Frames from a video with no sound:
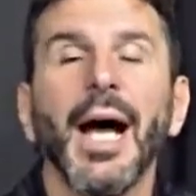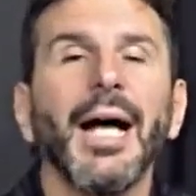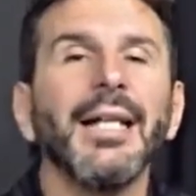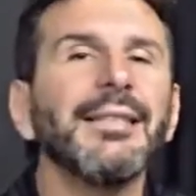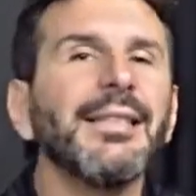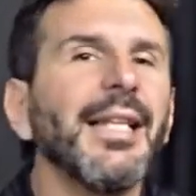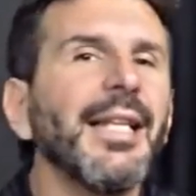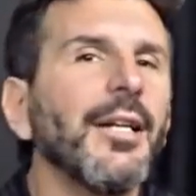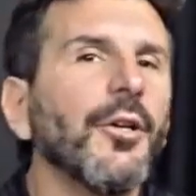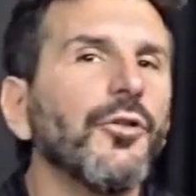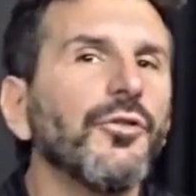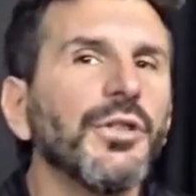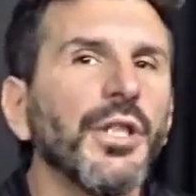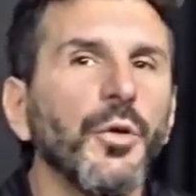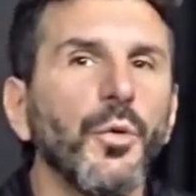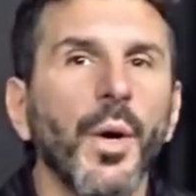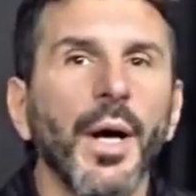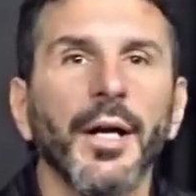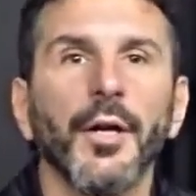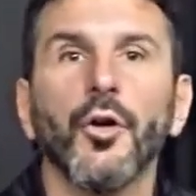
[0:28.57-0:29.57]
Antes de
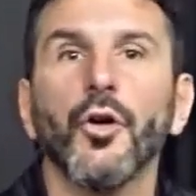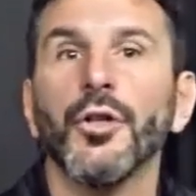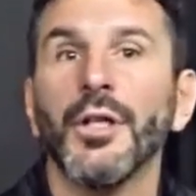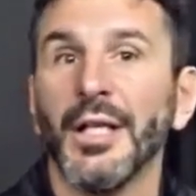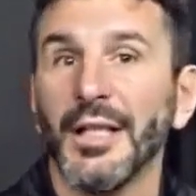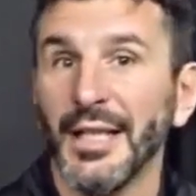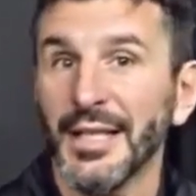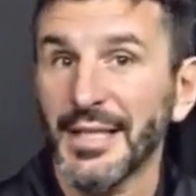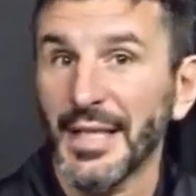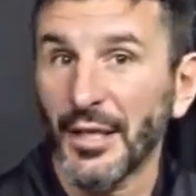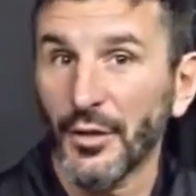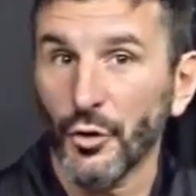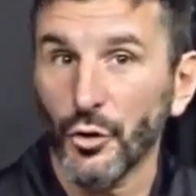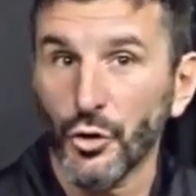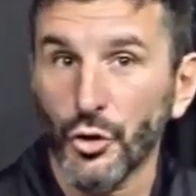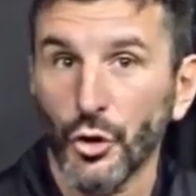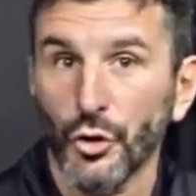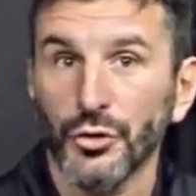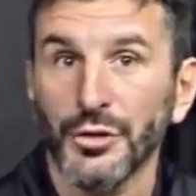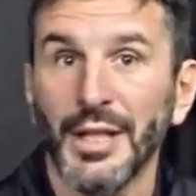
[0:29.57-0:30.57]
continuar con el
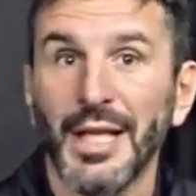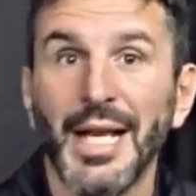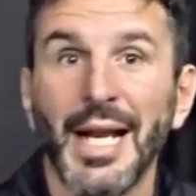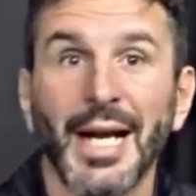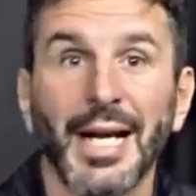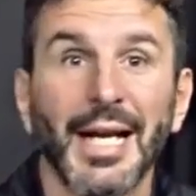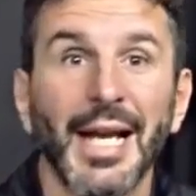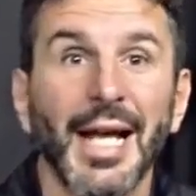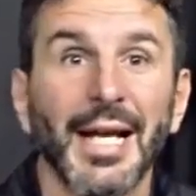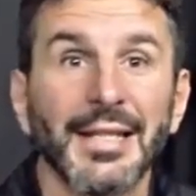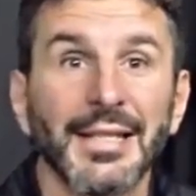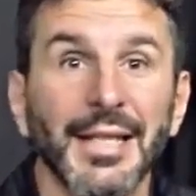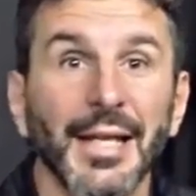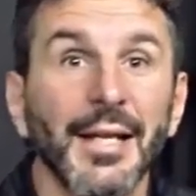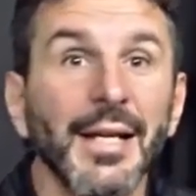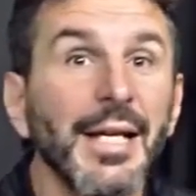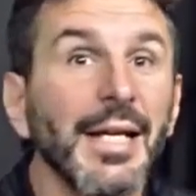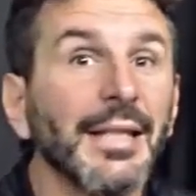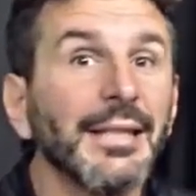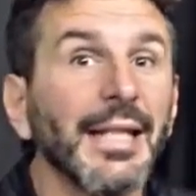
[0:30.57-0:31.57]
desarrollo de la
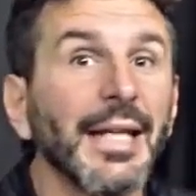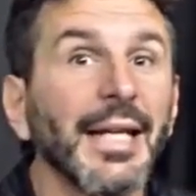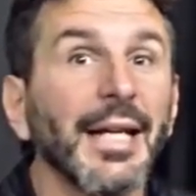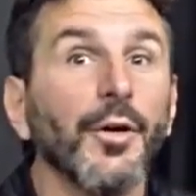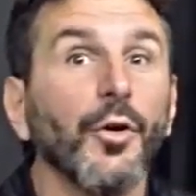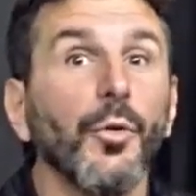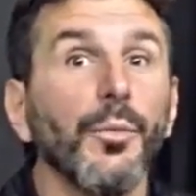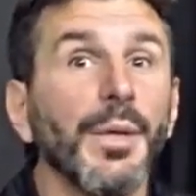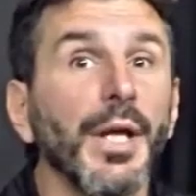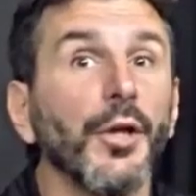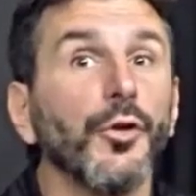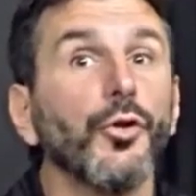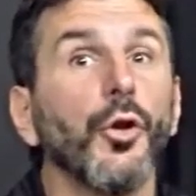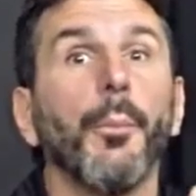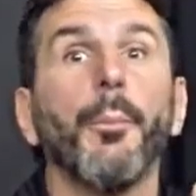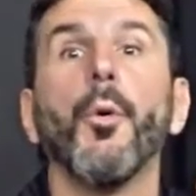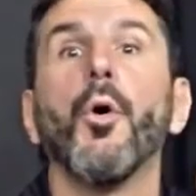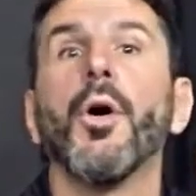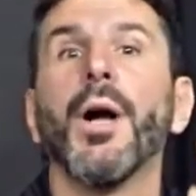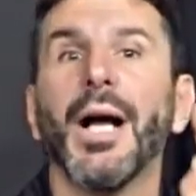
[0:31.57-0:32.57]
clase, te
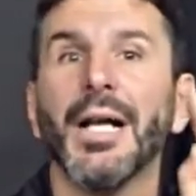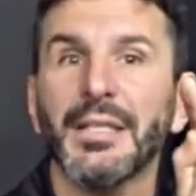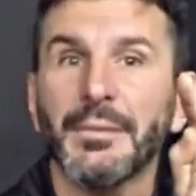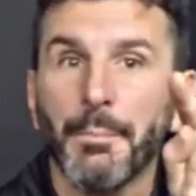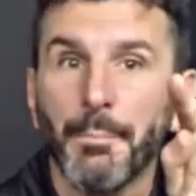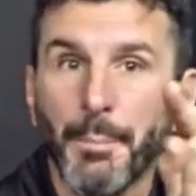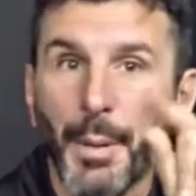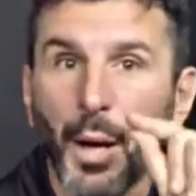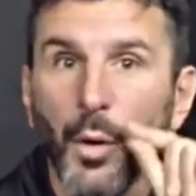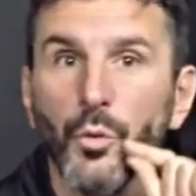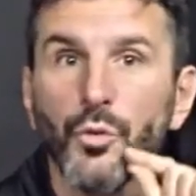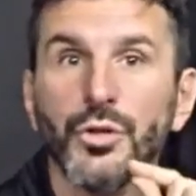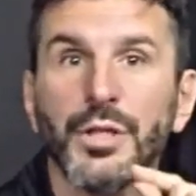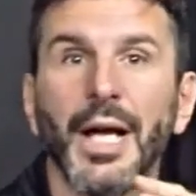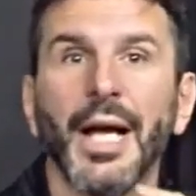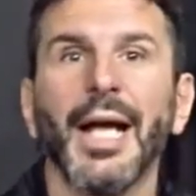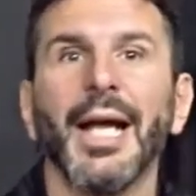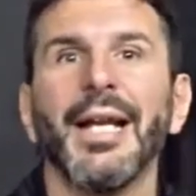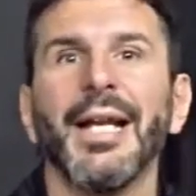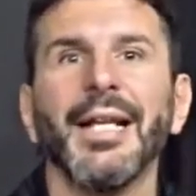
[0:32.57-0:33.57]
recomiendo pongas
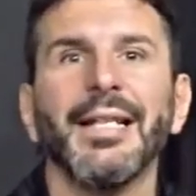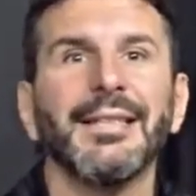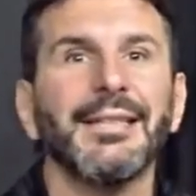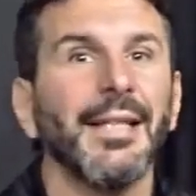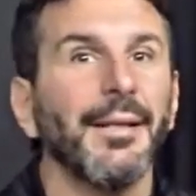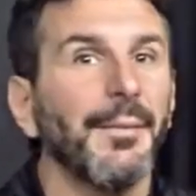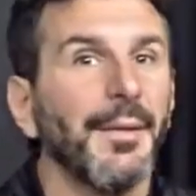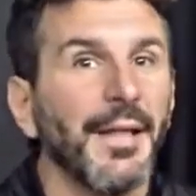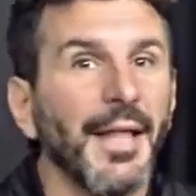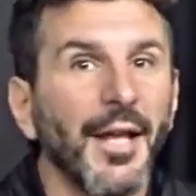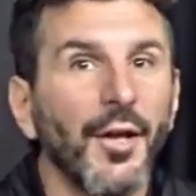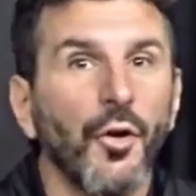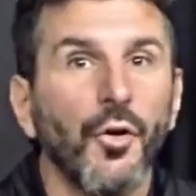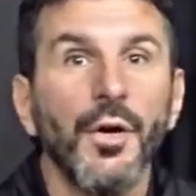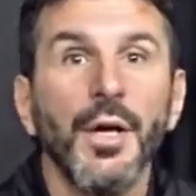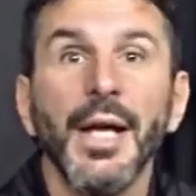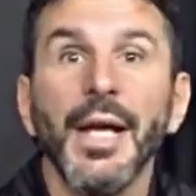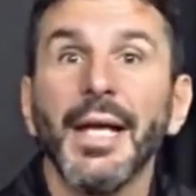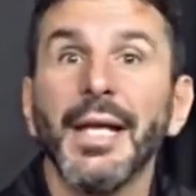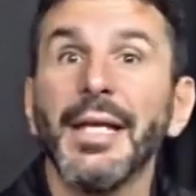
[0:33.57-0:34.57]
pausa en este
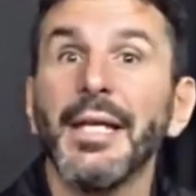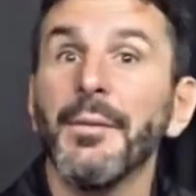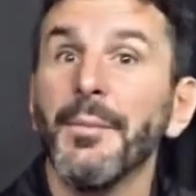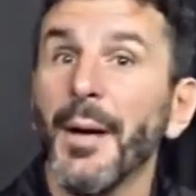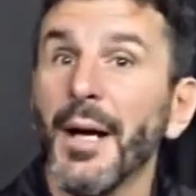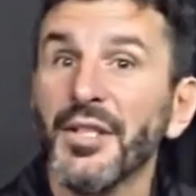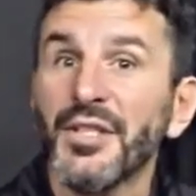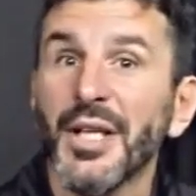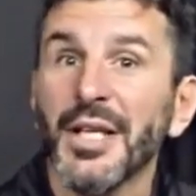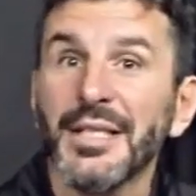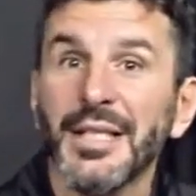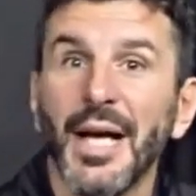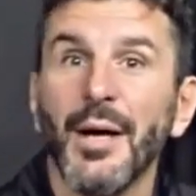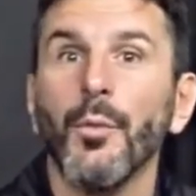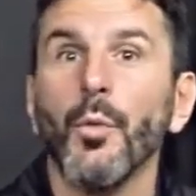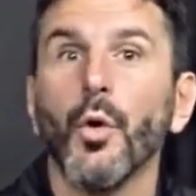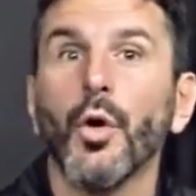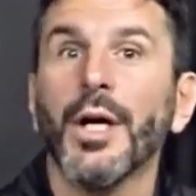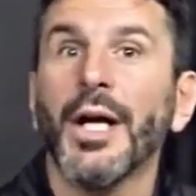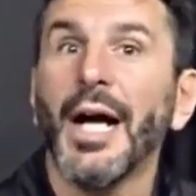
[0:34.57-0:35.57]
video y vayas a
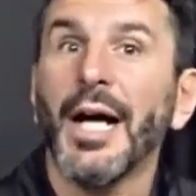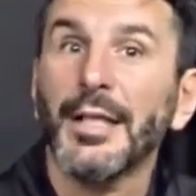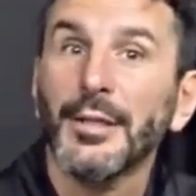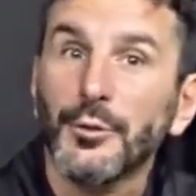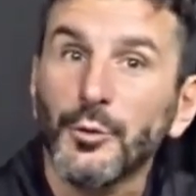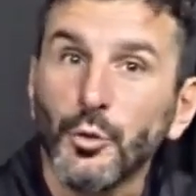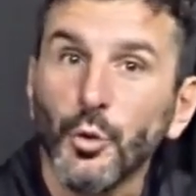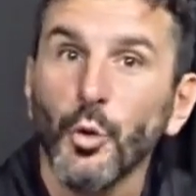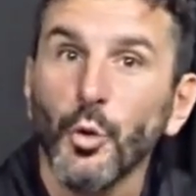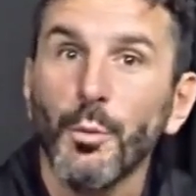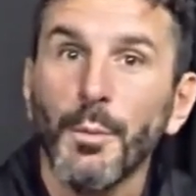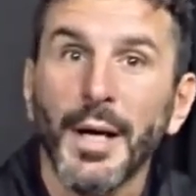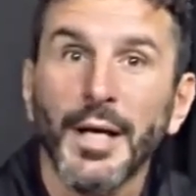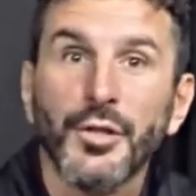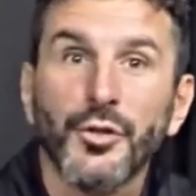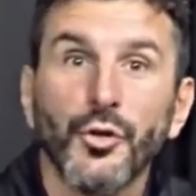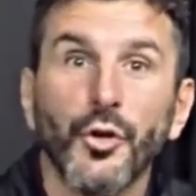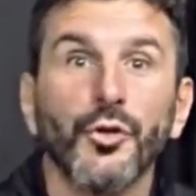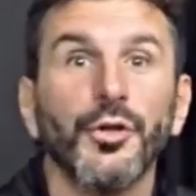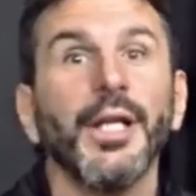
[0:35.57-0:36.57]
buscar tu
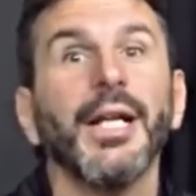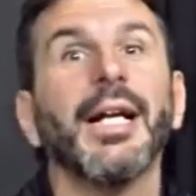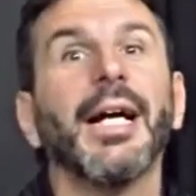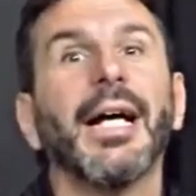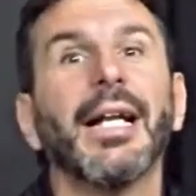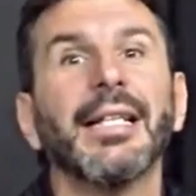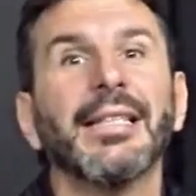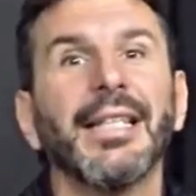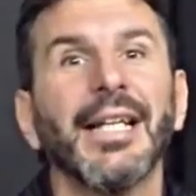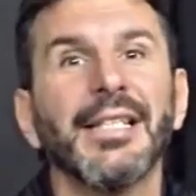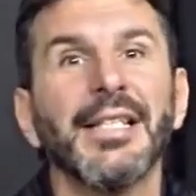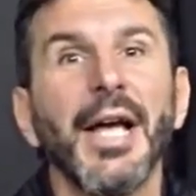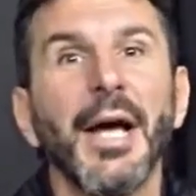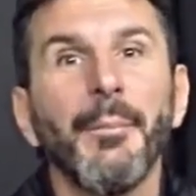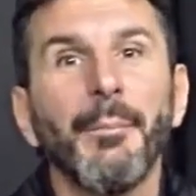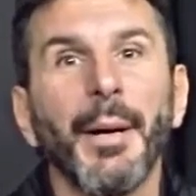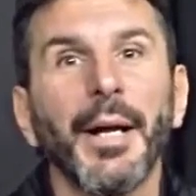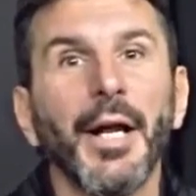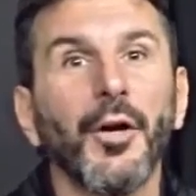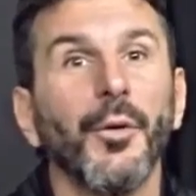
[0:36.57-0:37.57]
mazo de cartas
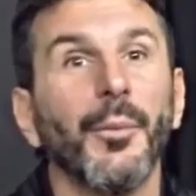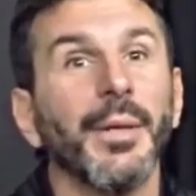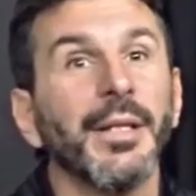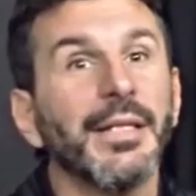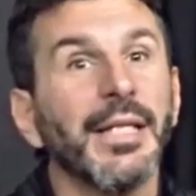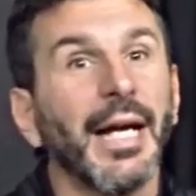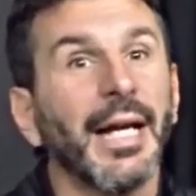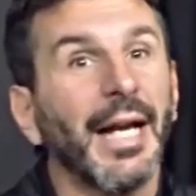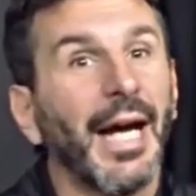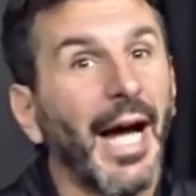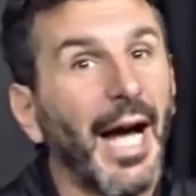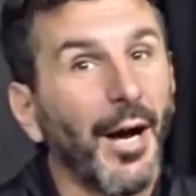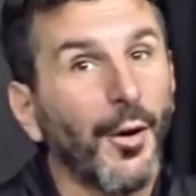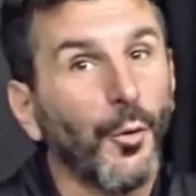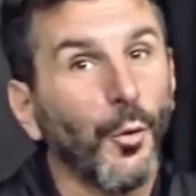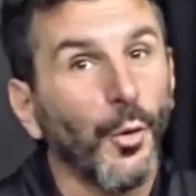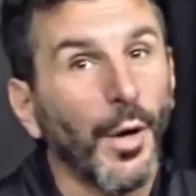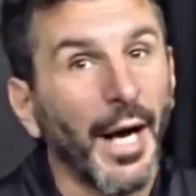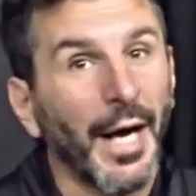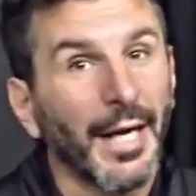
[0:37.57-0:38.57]
para comenzar a
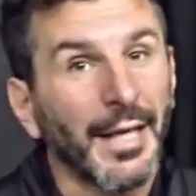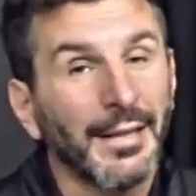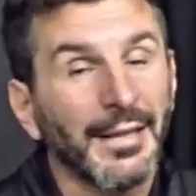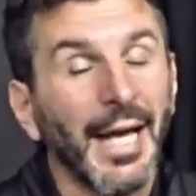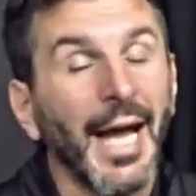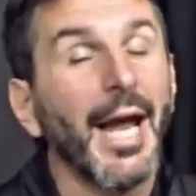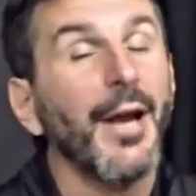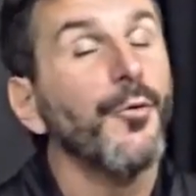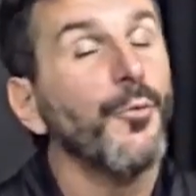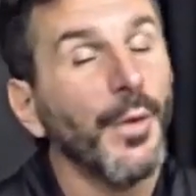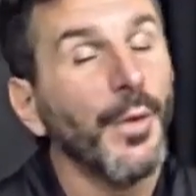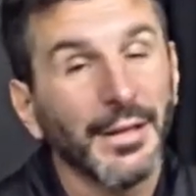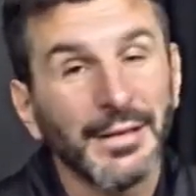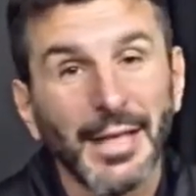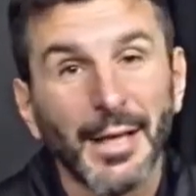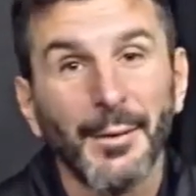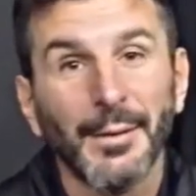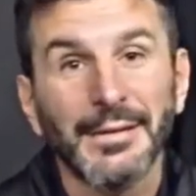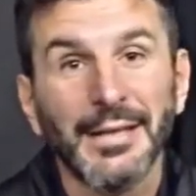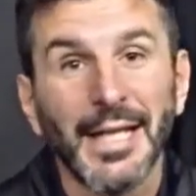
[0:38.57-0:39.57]
jugar en
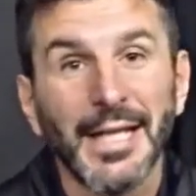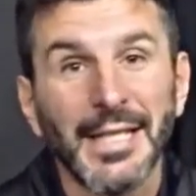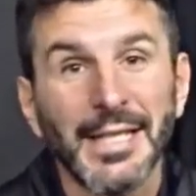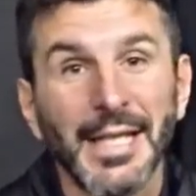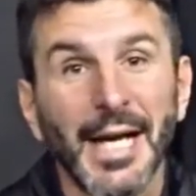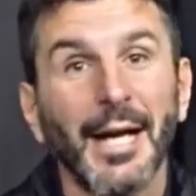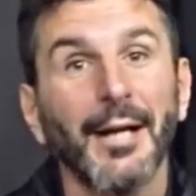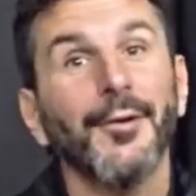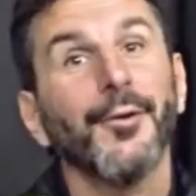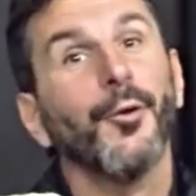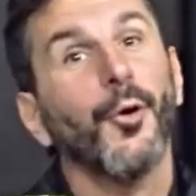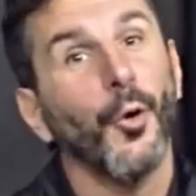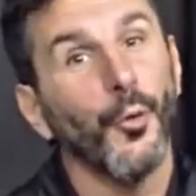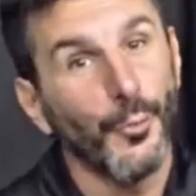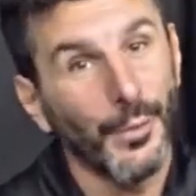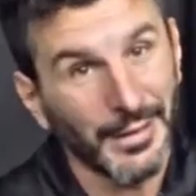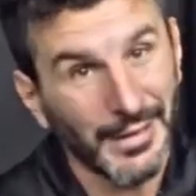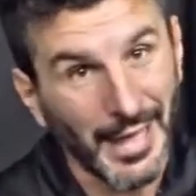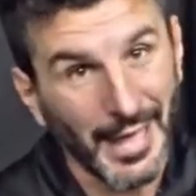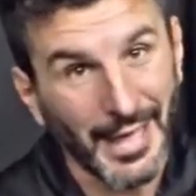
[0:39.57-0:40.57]
nuestra batería con
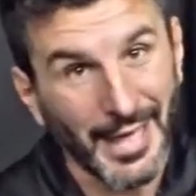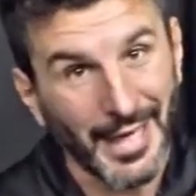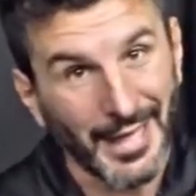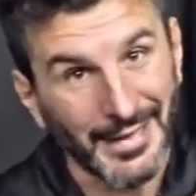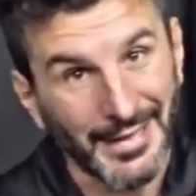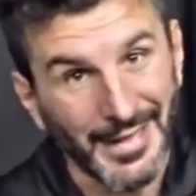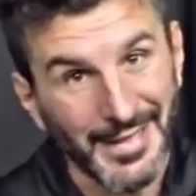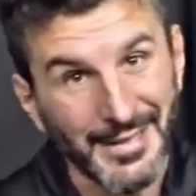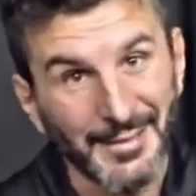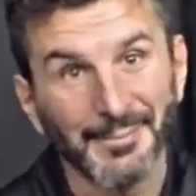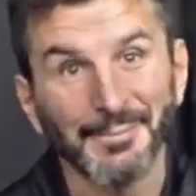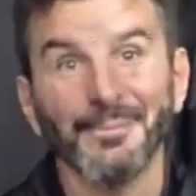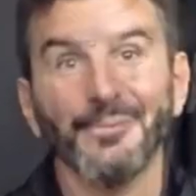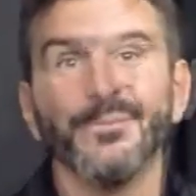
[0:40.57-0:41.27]
nuestras cartas.